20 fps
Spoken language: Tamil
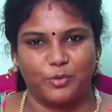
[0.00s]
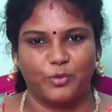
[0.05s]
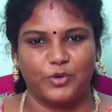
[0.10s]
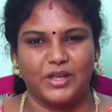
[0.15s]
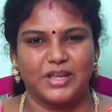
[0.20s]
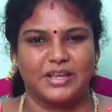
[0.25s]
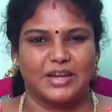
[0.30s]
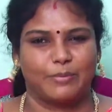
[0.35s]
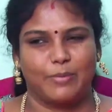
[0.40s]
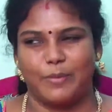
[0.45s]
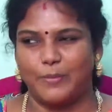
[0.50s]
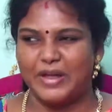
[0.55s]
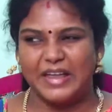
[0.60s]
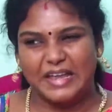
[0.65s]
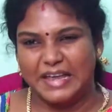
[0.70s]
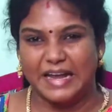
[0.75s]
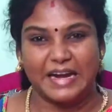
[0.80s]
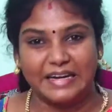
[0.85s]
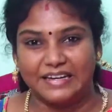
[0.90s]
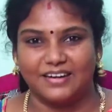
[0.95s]
போய் நம்ம
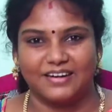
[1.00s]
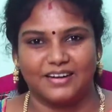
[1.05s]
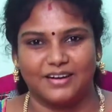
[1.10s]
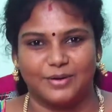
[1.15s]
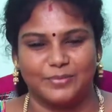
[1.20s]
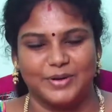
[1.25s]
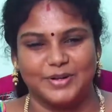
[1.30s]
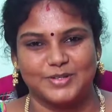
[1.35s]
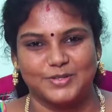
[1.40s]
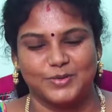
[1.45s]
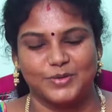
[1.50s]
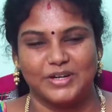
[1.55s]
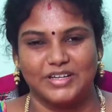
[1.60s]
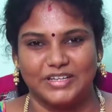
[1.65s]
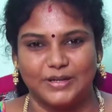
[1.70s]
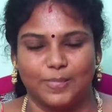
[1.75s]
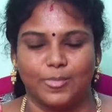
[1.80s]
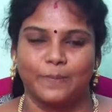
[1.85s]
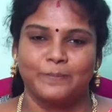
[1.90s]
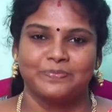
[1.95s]
போய் கேட்டுடலாம் அப்படின்னு
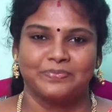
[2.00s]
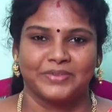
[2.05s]
சொல்லிட்டு